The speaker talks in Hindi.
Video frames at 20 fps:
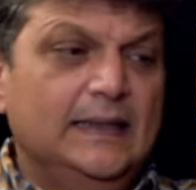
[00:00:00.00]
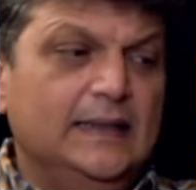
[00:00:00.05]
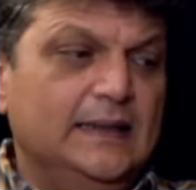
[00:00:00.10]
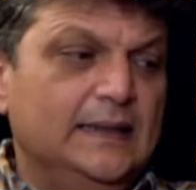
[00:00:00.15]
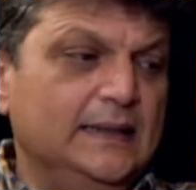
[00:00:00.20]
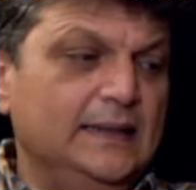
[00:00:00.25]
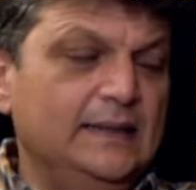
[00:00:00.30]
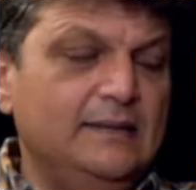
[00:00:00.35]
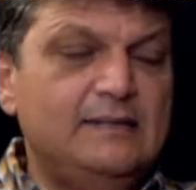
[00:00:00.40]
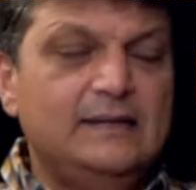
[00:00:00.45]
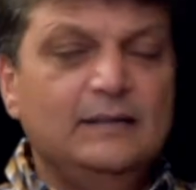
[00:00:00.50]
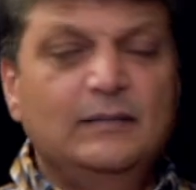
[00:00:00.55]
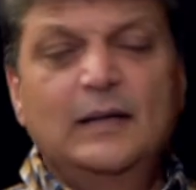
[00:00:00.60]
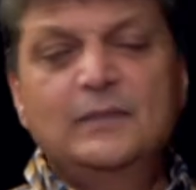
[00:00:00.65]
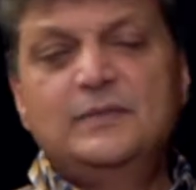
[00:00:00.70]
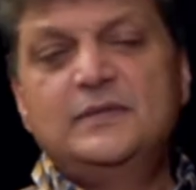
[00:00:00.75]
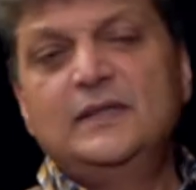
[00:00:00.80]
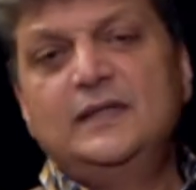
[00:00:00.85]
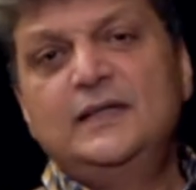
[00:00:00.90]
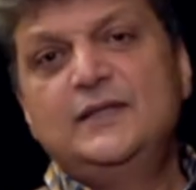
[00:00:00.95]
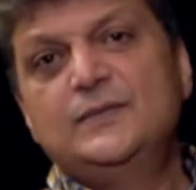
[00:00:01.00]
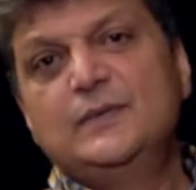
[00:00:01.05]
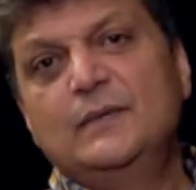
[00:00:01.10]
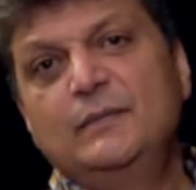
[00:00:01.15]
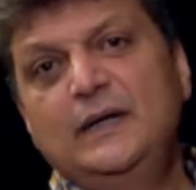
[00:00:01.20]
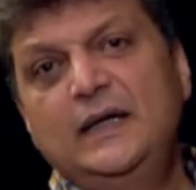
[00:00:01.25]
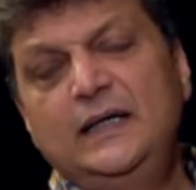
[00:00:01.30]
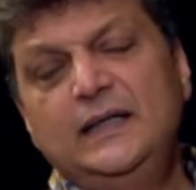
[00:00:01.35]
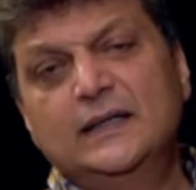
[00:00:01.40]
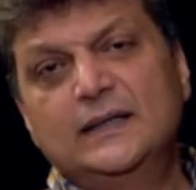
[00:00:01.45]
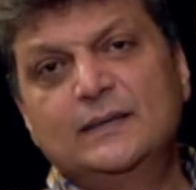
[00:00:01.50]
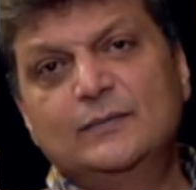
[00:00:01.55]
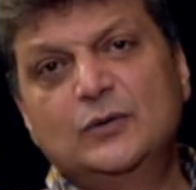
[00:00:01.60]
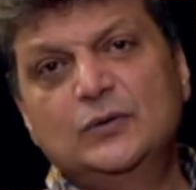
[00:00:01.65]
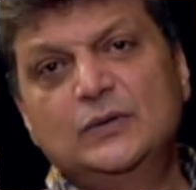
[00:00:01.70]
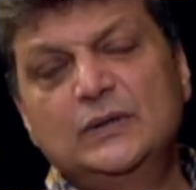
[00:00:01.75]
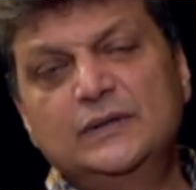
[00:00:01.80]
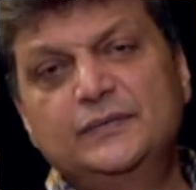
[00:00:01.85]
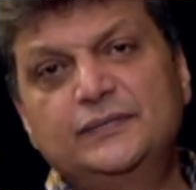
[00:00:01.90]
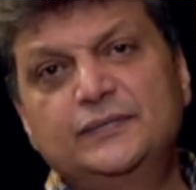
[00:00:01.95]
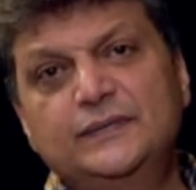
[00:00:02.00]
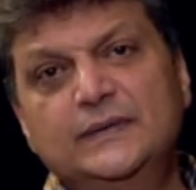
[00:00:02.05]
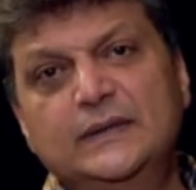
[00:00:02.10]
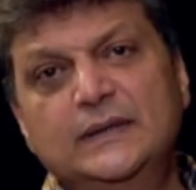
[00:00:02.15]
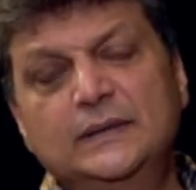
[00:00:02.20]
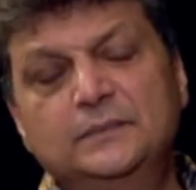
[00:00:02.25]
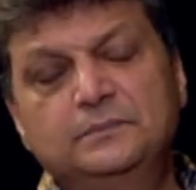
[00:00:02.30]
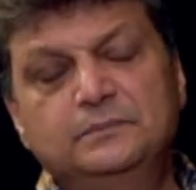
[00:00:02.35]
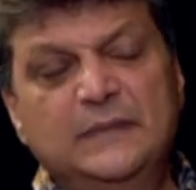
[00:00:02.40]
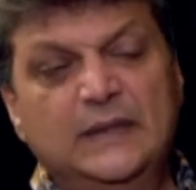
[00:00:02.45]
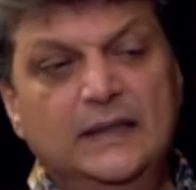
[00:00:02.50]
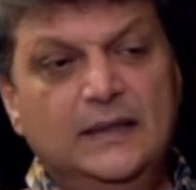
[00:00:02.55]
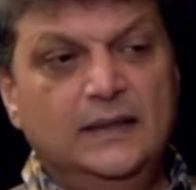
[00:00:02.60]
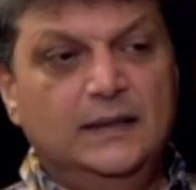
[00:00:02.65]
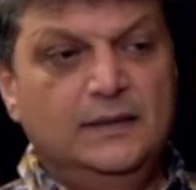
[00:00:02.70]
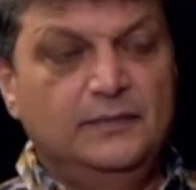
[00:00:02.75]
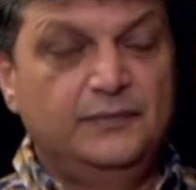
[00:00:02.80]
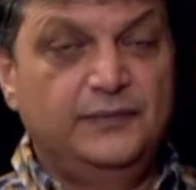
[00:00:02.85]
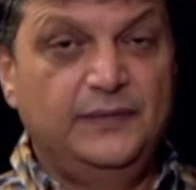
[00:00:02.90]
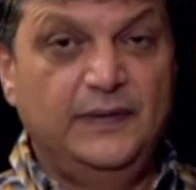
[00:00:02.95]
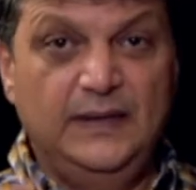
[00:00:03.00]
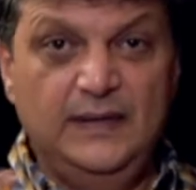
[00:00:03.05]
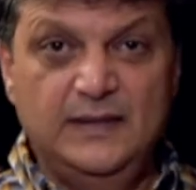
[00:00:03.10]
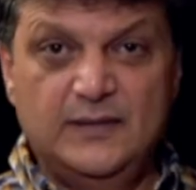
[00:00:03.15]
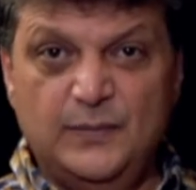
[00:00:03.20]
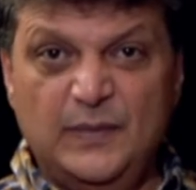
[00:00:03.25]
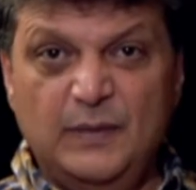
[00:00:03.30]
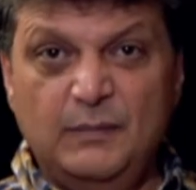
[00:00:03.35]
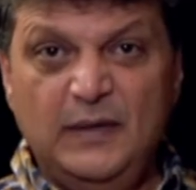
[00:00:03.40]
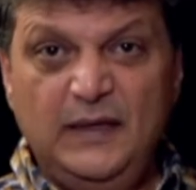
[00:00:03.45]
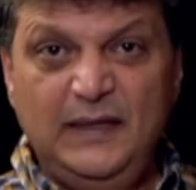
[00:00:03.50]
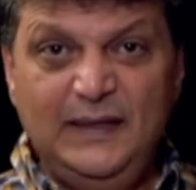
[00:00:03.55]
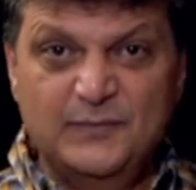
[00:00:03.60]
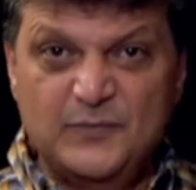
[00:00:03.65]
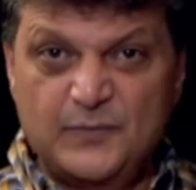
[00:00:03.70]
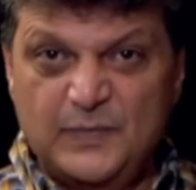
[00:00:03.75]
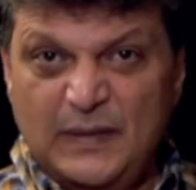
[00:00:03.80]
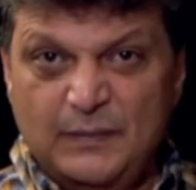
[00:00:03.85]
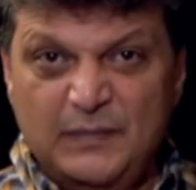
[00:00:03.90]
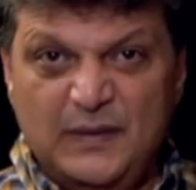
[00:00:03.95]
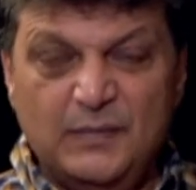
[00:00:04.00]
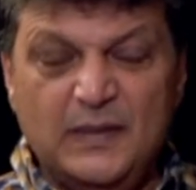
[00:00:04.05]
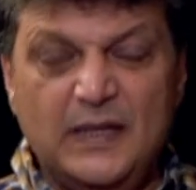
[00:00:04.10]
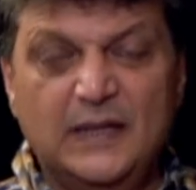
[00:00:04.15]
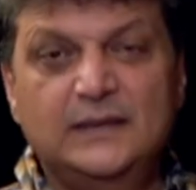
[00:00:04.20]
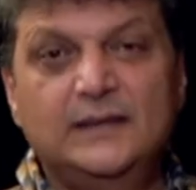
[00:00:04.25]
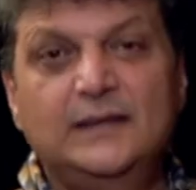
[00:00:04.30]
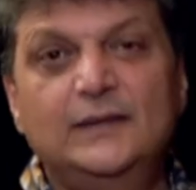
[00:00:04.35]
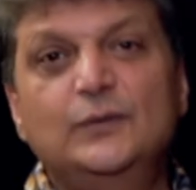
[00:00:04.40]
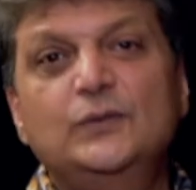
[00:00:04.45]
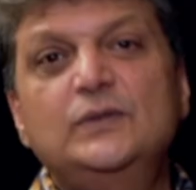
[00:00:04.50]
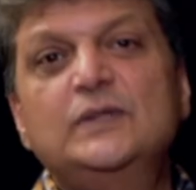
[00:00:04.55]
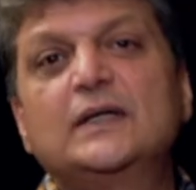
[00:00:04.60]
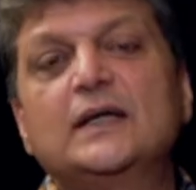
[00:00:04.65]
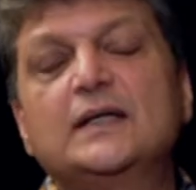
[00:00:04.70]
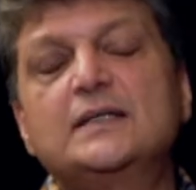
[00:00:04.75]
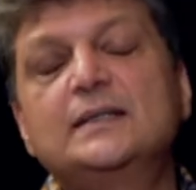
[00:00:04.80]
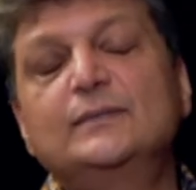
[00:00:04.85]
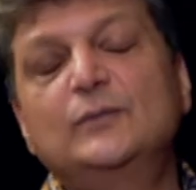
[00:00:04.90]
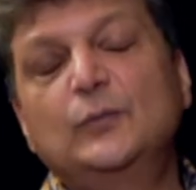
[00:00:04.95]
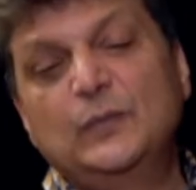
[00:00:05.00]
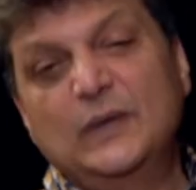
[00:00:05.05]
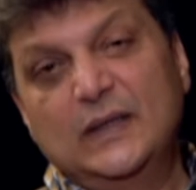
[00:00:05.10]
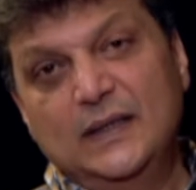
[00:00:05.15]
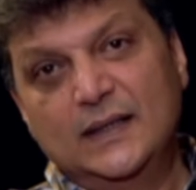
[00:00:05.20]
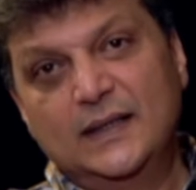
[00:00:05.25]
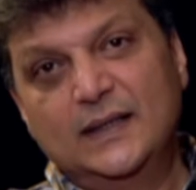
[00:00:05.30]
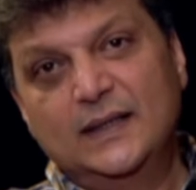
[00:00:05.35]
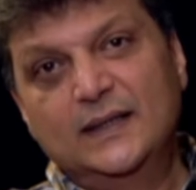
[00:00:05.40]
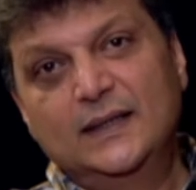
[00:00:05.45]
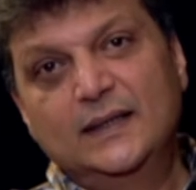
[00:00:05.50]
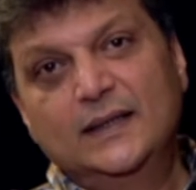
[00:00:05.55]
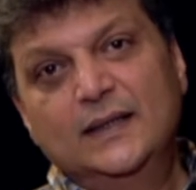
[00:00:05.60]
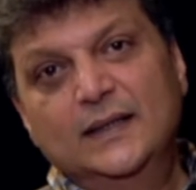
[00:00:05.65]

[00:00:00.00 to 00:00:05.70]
इस तमाम सीरीज़ में मीडिया के मुख्तलिफ फील्ड्स में मीडियम्स में हमने बात की तो ये कैसे मुमकिन है